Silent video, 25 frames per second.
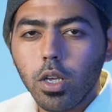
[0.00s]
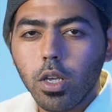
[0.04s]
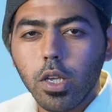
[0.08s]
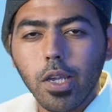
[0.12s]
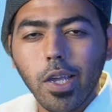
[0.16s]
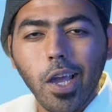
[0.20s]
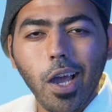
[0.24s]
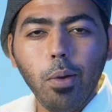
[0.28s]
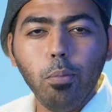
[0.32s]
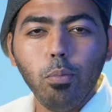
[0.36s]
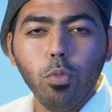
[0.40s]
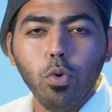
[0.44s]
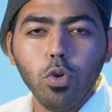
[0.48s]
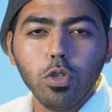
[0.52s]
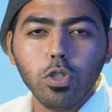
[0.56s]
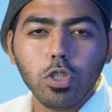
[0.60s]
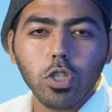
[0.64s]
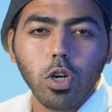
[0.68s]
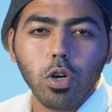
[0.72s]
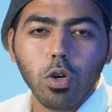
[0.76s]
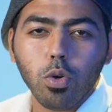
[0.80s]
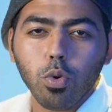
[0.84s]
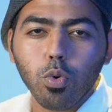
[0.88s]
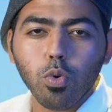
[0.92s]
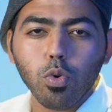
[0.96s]
يا عم قول
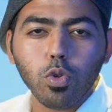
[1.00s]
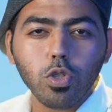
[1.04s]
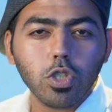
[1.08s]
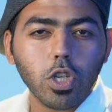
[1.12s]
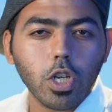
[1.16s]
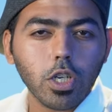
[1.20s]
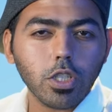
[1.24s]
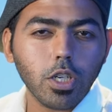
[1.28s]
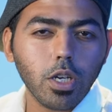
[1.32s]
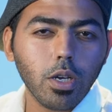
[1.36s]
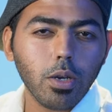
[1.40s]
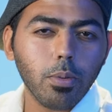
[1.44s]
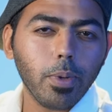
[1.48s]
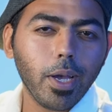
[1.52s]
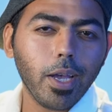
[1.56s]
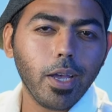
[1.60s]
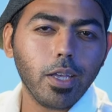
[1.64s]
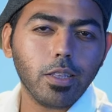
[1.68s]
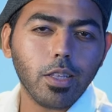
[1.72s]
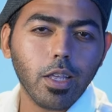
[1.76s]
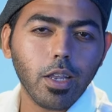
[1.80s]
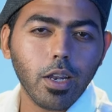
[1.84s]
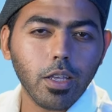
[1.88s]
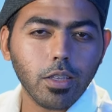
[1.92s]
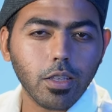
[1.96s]
شهر ونص عشان انا معايا
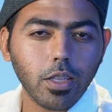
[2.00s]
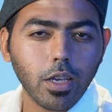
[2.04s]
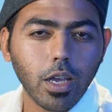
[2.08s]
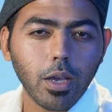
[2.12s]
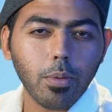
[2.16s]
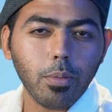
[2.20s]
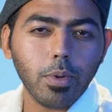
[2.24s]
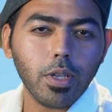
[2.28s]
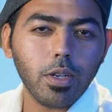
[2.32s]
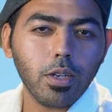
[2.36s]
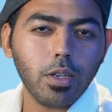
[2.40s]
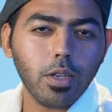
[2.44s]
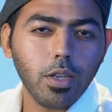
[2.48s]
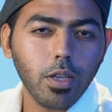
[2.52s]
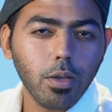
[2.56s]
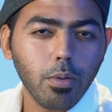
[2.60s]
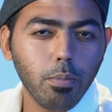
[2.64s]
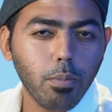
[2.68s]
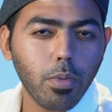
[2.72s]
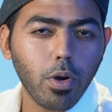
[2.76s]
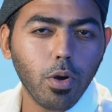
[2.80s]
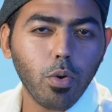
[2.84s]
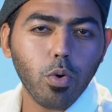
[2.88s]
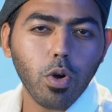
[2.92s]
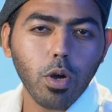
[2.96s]
ثلاثة كمان
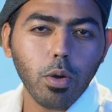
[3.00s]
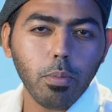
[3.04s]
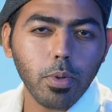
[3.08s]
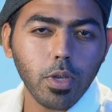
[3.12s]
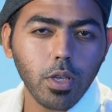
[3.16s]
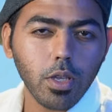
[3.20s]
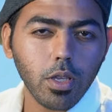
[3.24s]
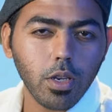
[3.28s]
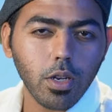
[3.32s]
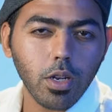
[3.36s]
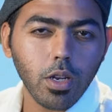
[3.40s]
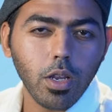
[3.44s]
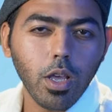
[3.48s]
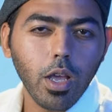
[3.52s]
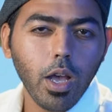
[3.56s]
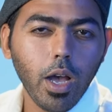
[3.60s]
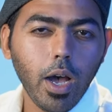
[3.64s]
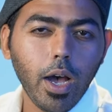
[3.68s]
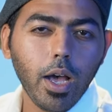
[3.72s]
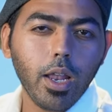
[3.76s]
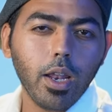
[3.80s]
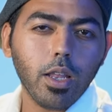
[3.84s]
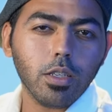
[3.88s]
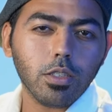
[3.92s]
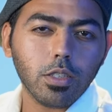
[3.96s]
بوابين
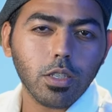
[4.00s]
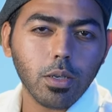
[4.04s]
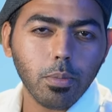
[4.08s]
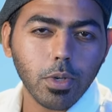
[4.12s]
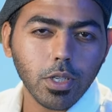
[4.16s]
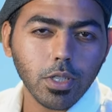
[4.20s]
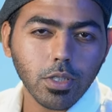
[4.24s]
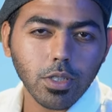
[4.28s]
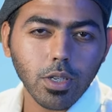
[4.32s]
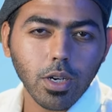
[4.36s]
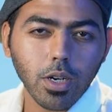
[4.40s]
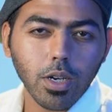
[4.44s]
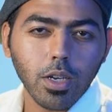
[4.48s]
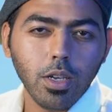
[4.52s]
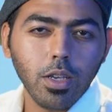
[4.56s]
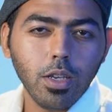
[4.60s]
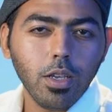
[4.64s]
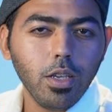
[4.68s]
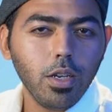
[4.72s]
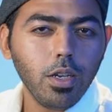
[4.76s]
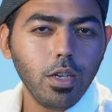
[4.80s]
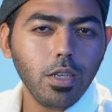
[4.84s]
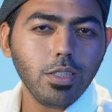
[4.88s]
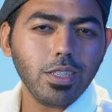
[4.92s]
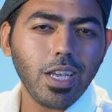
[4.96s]
على سماسرة
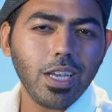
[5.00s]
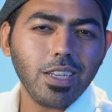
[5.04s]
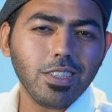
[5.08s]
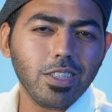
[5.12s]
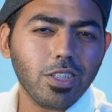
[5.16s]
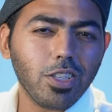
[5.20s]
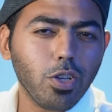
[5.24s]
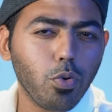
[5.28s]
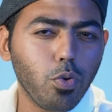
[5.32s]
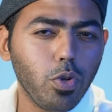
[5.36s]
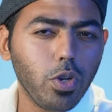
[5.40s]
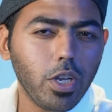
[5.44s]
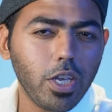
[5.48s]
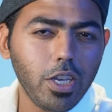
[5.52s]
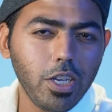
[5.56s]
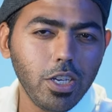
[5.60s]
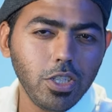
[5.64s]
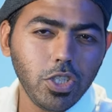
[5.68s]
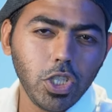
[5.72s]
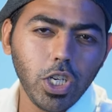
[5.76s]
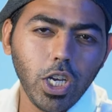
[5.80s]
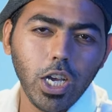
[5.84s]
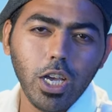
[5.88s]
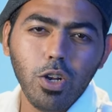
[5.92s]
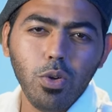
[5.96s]
ناس عايزة تاكل
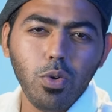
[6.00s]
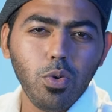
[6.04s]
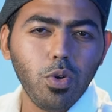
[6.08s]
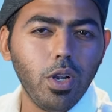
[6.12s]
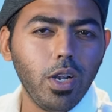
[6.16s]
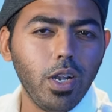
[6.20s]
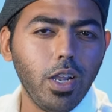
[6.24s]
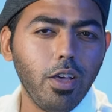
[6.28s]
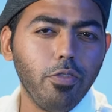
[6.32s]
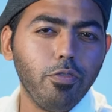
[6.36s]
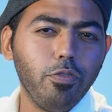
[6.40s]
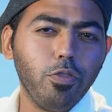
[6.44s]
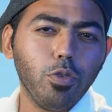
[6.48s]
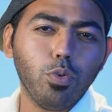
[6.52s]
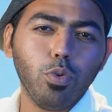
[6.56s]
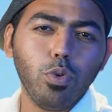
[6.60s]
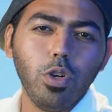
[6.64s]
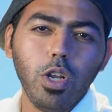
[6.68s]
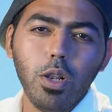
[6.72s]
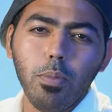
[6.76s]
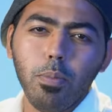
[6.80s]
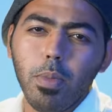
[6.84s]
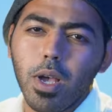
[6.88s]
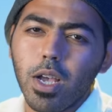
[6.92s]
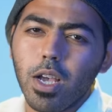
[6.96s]
عيش يعني واللف طول
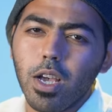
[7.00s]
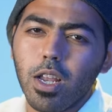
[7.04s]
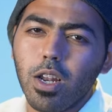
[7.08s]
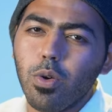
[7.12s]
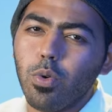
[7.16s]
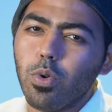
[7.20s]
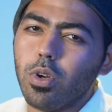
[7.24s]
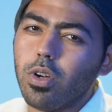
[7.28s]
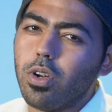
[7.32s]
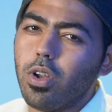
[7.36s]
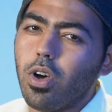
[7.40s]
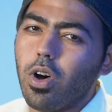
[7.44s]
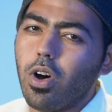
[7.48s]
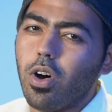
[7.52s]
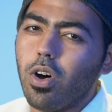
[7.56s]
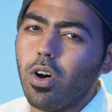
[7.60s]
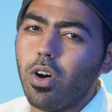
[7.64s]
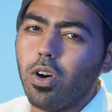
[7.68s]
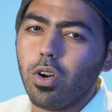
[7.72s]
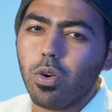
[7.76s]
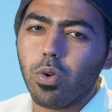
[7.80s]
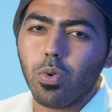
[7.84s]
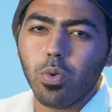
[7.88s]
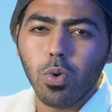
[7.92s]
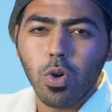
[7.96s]
المكنة
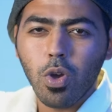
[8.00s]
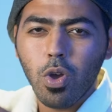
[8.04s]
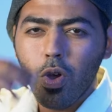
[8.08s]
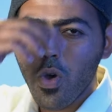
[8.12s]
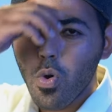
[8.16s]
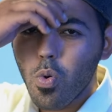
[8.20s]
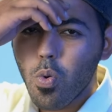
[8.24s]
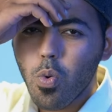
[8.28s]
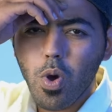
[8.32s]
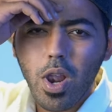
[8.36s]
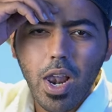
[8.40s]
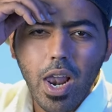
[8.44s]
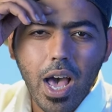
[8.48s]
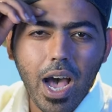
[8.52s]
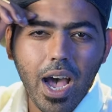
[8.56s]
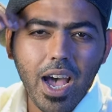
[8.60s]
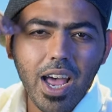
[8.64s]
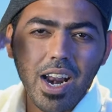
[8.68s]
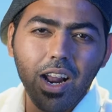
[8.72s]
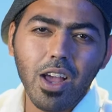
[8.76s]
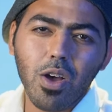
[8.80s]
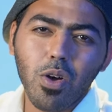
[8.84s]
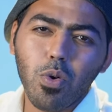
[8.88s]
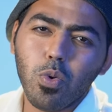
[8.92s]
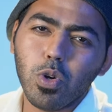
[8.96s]
والنهار
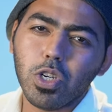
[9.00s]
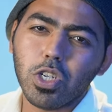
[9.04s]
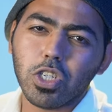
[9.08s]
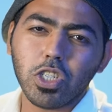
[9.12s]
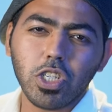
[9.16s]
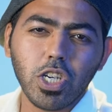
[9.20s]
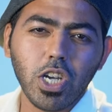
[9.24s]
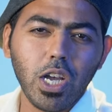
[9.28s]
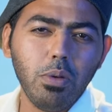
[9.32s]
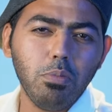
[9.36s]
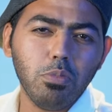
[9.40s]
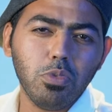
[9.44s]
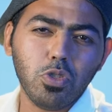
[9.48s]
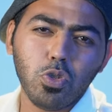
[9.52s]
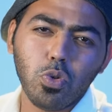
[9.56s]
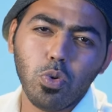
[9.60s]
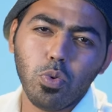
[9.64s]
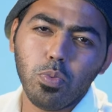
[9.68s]
والعرق والشمس